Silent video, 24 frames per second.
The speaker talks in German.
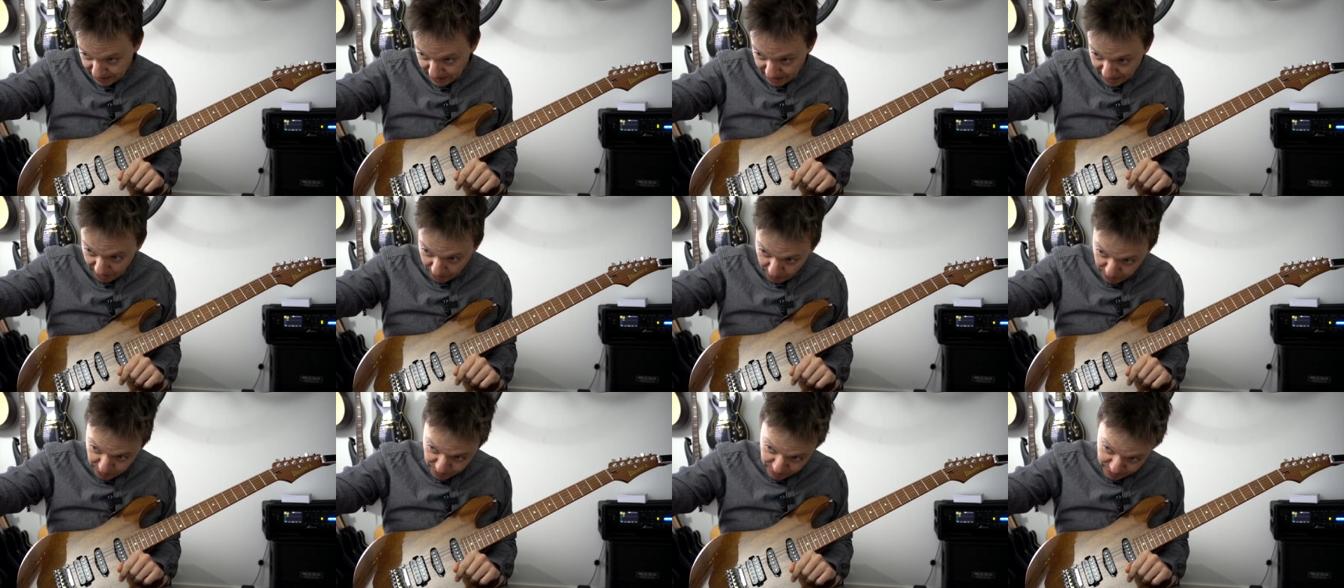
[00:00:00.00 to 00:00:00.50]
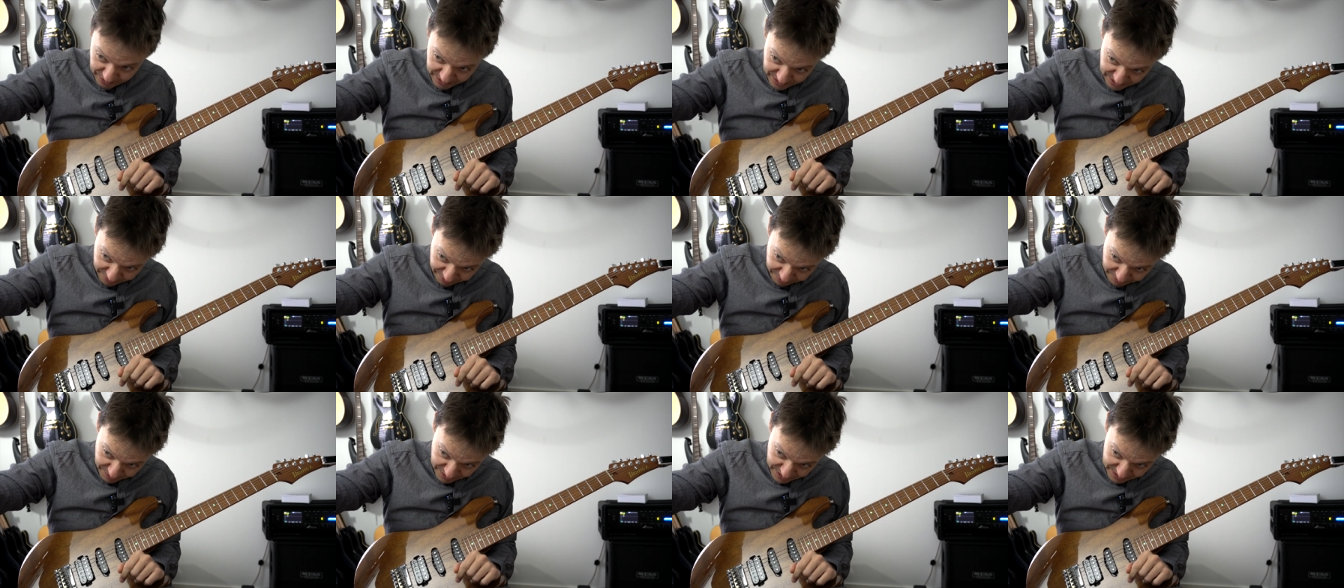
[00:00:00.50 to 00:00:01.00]

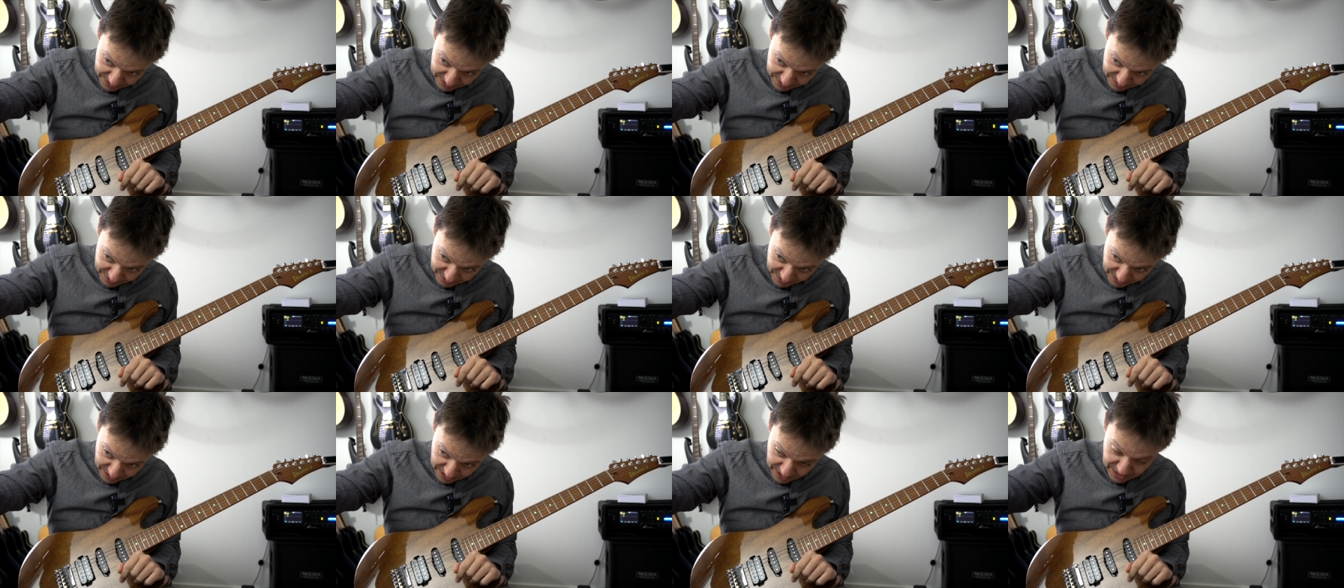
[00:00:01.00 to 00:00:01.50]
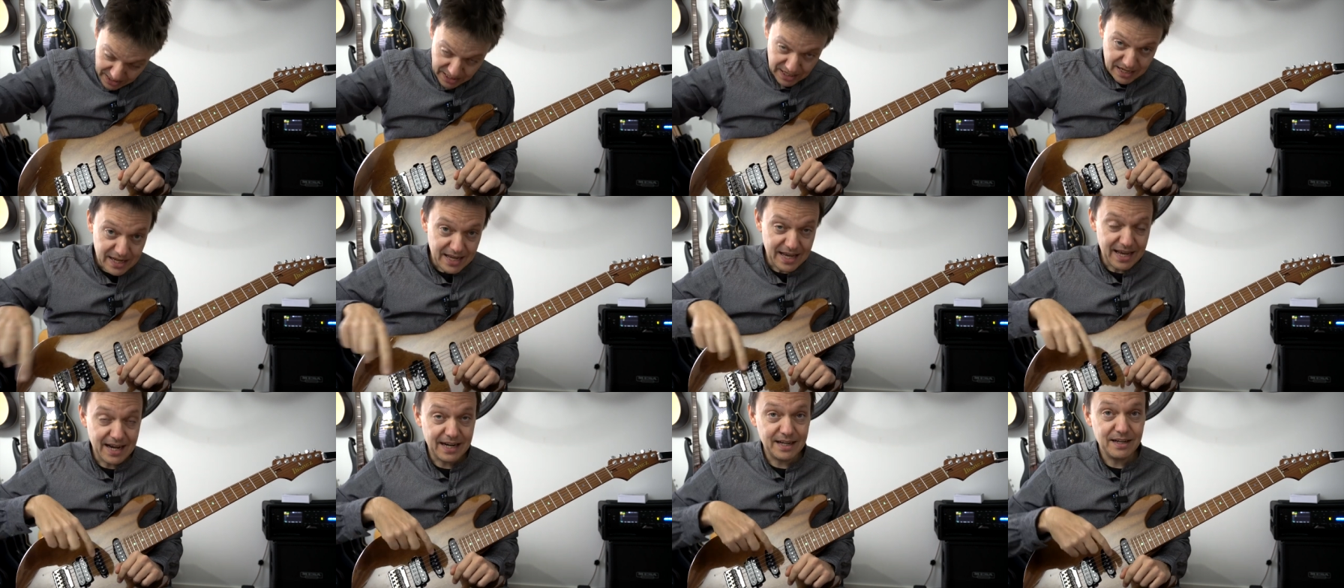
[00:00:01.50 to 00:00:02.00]
Audio-Interface
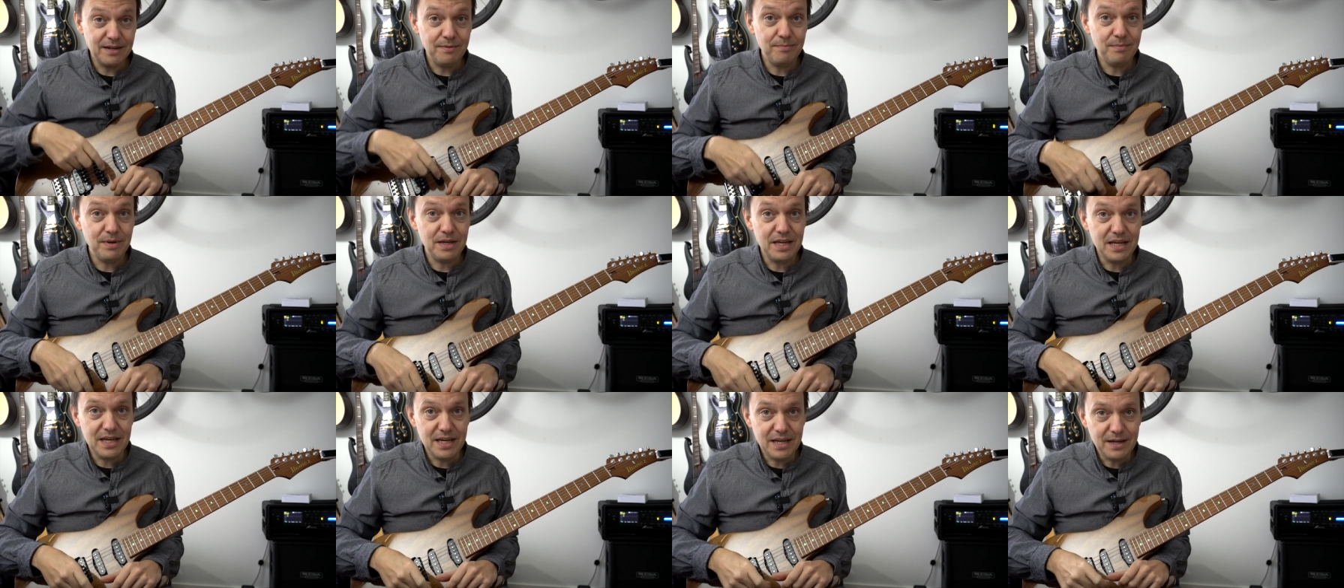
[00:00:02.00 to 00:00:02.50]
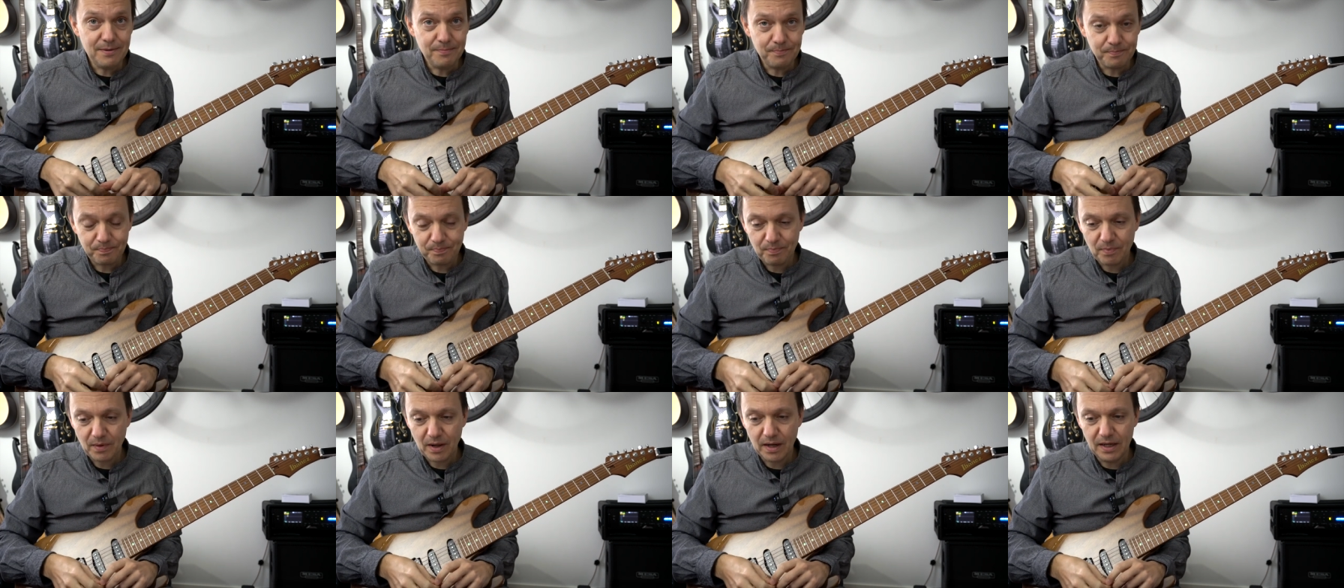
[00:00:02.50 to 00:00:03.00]
RME äh,
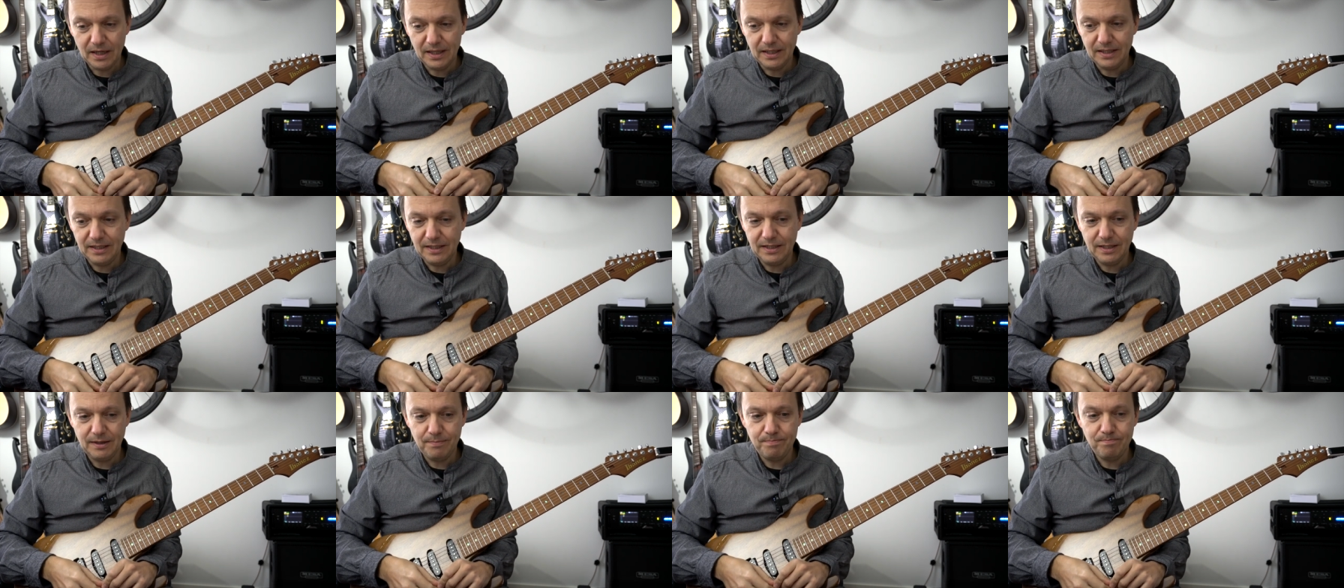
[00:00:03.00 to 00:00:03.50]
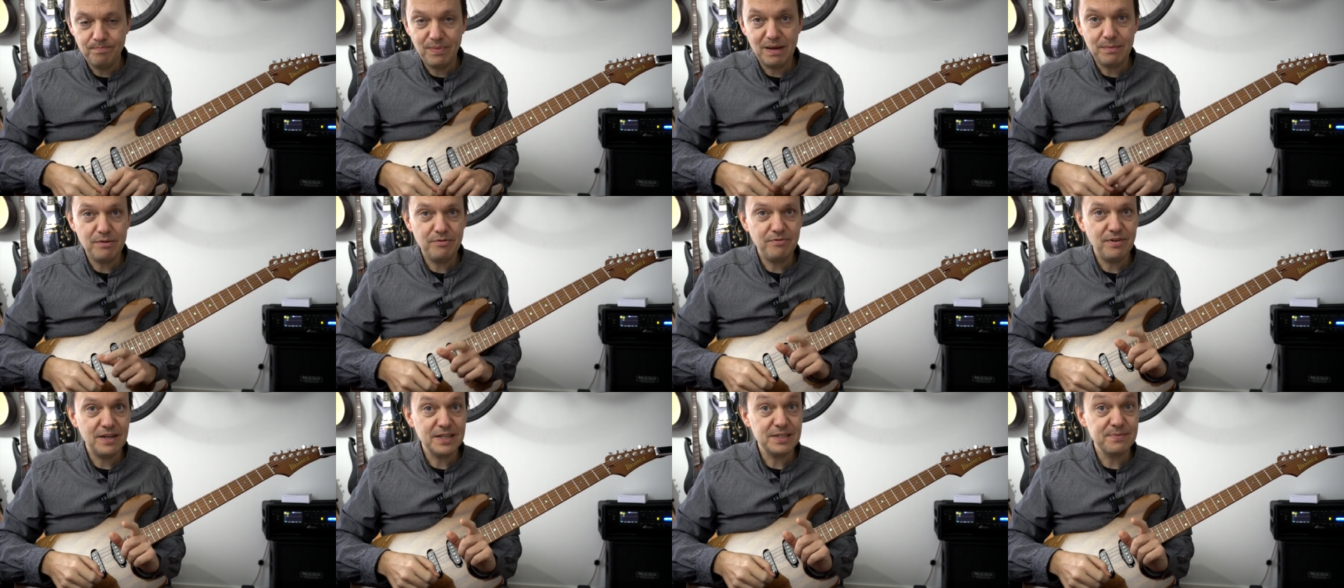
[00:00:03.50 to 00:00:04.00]

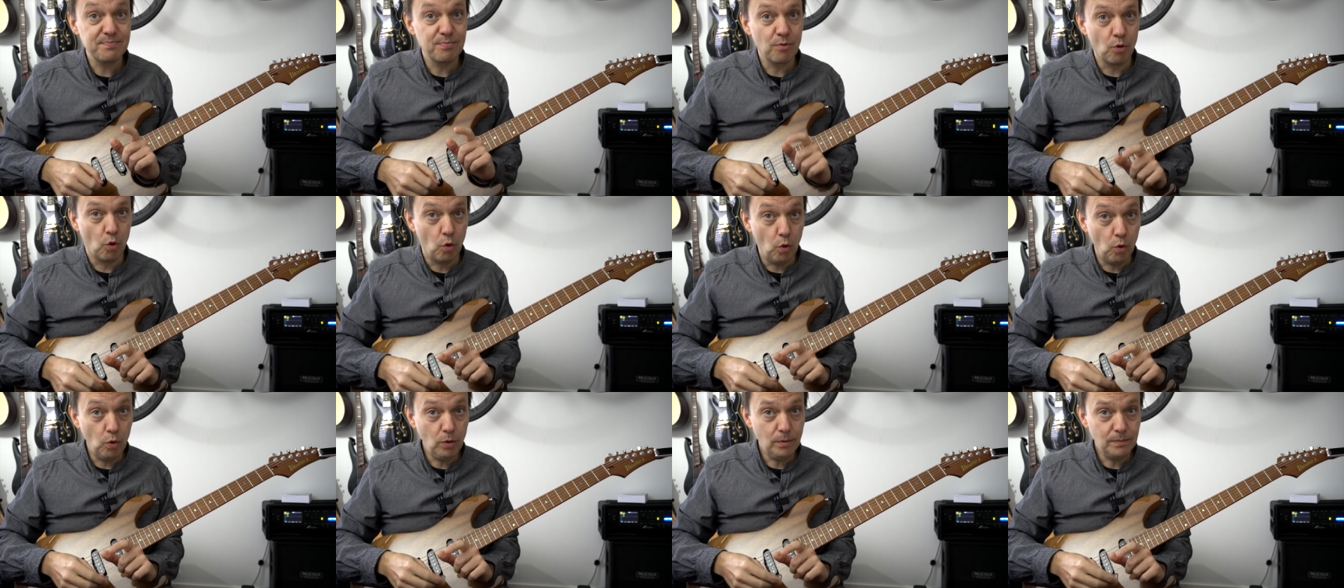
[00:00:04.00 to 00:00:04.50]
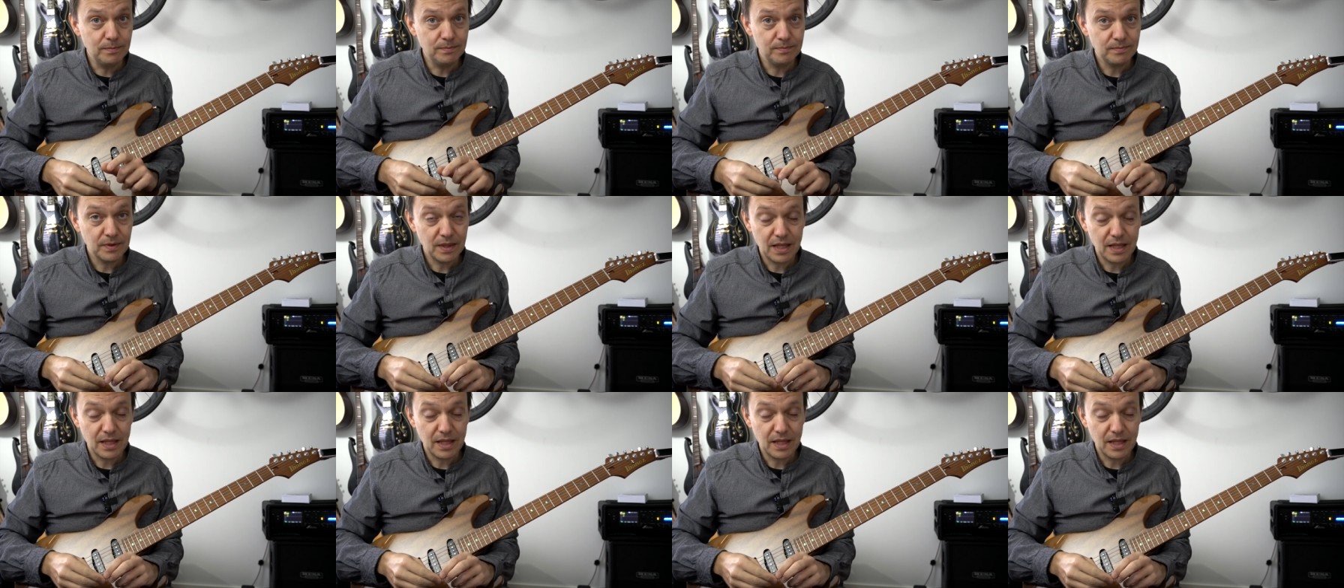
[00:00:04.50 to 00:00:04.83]
Babyface Pro.